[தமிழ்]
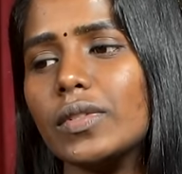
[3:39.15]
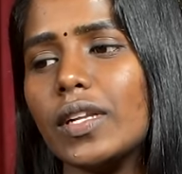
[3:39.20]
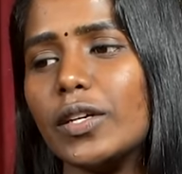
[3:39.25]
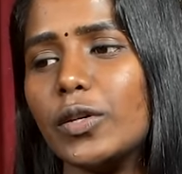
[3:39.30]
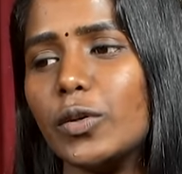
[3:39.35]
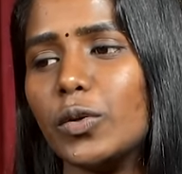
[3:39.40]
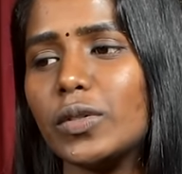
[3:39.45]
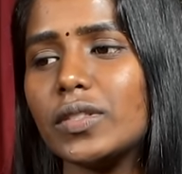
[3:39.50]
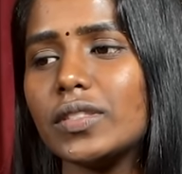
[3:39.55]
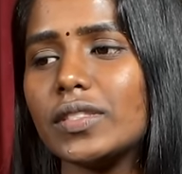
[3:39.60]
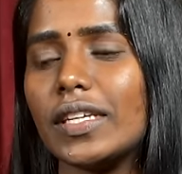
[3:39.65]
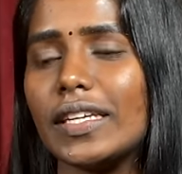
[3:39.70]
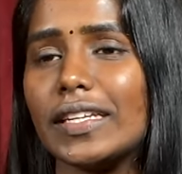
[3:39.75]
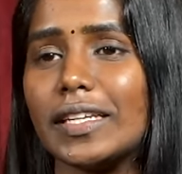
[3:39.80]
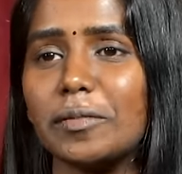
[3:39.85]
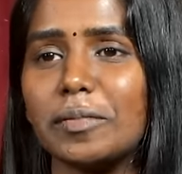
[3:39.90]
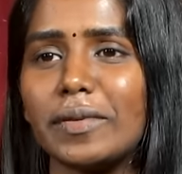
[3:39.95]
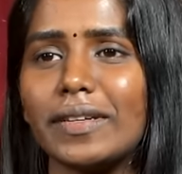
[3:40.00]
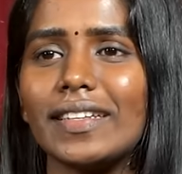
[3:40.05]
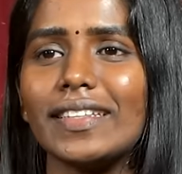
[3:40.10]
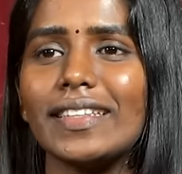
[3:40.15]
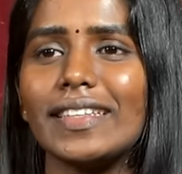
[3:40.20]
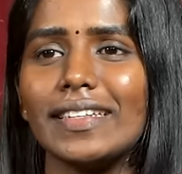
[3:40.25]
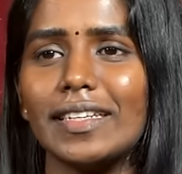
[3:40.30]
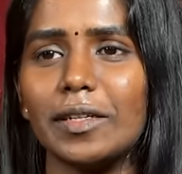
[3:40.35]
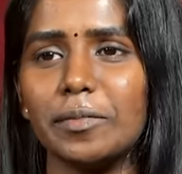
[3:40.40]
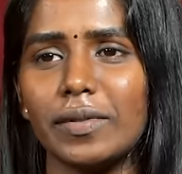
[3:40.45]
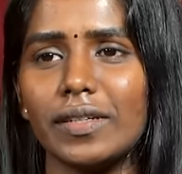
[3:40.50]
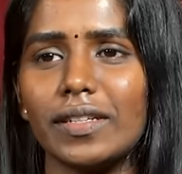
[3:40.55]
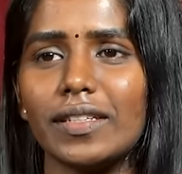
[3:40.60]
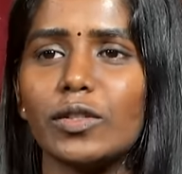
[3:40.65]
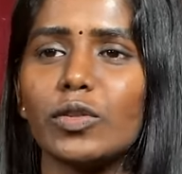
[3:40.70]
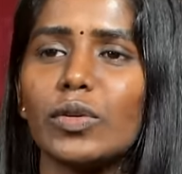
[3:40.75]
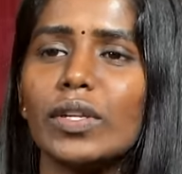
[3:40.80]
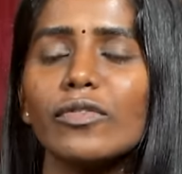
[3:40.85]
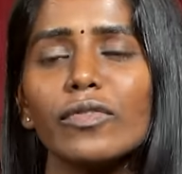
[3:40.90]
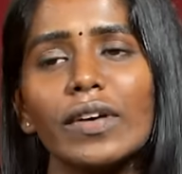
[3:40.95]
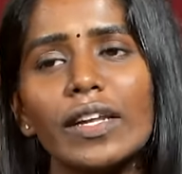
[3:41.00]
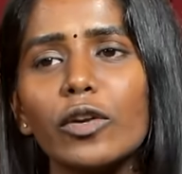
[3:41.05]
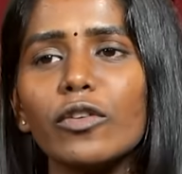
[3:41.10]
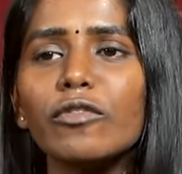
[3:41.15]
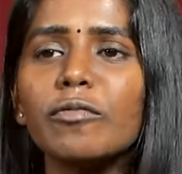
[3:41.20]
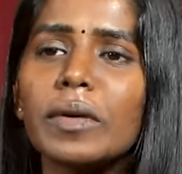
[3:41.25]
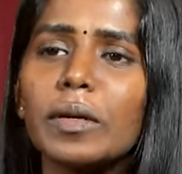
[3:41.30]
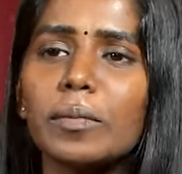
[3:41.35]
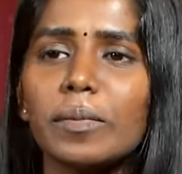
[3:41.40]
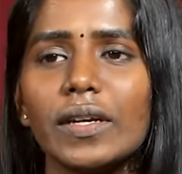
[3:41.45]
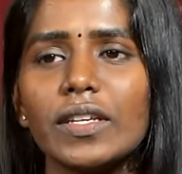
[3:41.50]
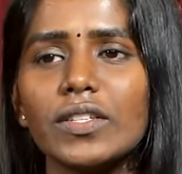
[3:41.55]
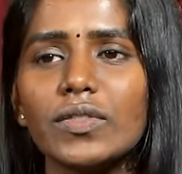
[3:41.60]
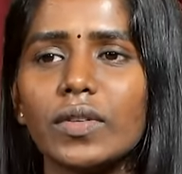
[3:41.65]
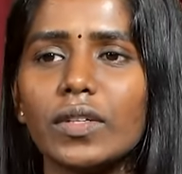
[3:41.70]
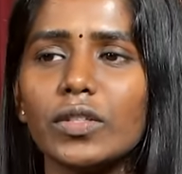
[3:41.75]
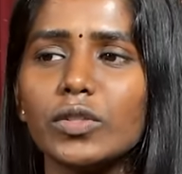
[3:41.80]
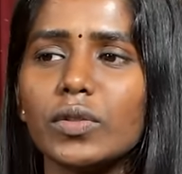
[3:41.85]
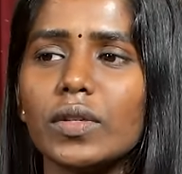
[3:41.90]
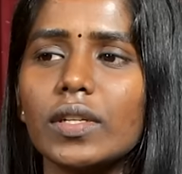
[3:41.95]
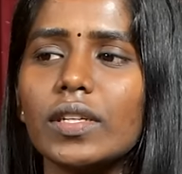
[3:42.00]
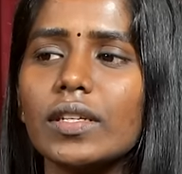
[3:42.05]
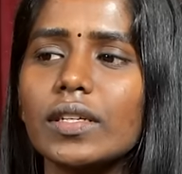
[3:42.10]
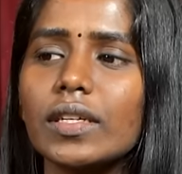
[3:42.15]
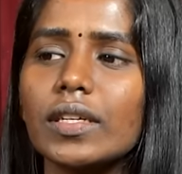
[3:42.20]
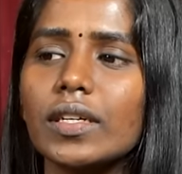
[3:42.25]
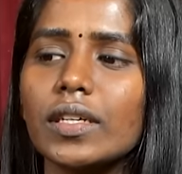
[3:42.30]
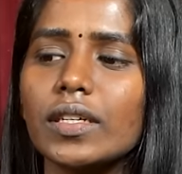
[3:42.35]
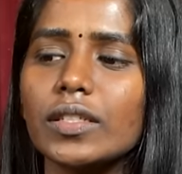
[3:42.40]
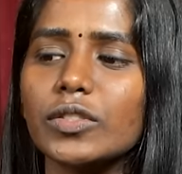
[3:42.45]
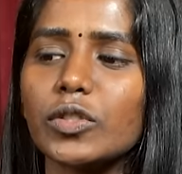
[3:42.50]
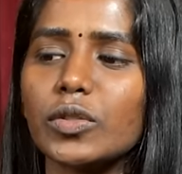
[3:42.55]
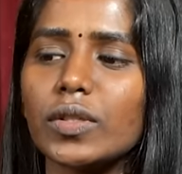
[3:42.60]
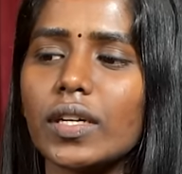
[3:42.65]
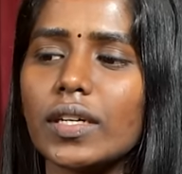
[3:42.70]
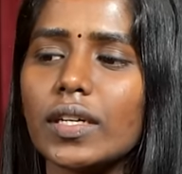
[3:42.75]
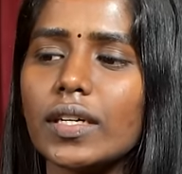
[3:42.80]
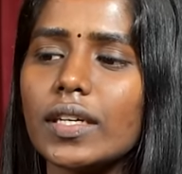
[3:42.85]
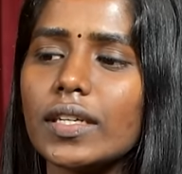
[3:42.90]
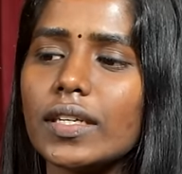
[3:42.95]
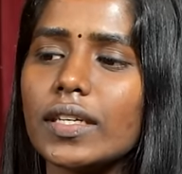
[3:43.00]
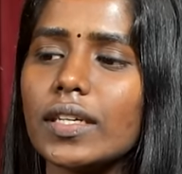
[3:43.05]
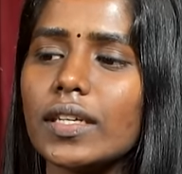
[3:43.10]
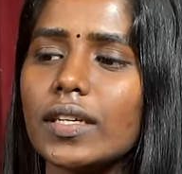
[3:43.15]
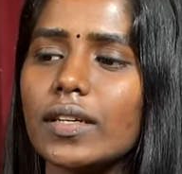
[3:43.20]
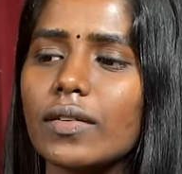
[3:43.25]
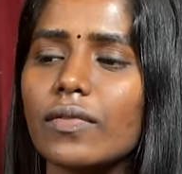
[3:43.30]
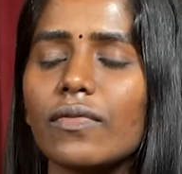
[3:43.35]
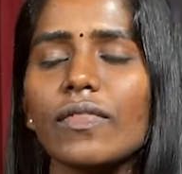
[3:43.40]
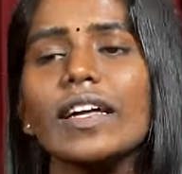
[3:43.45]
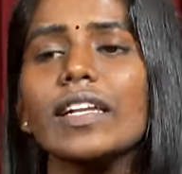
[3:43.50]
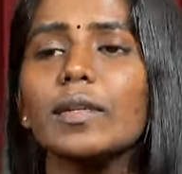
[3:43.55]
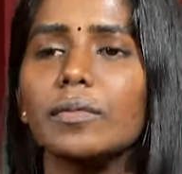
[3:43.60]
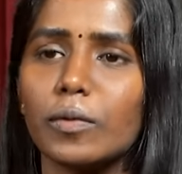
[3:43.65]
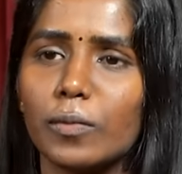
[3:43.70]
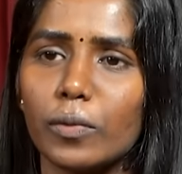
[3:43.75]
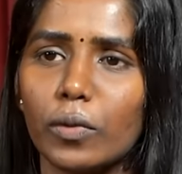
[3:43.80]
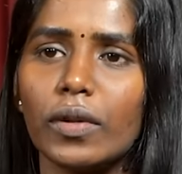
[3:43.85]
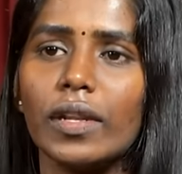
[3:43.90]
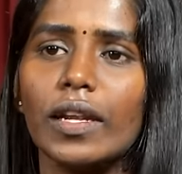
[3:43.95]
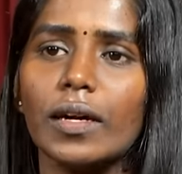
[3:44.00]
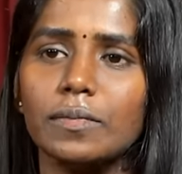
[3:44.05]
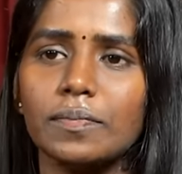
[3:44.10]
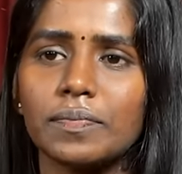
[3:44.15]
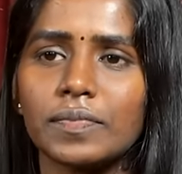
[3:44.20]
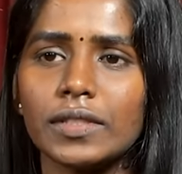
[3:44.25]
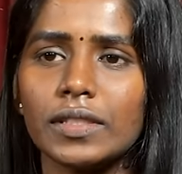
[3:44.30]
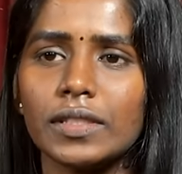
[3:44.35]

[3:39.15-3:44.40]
நான் யோசித்தேன் என்ன பண்ணுறது என்ன பண்ணுறது ஸோ இன் ஒன் ஆஃப் மை பெஸ்ட் ஃப்ரெண்ட் சொல்லி சொன்னாங்க கி வா நம்ம போகலாம்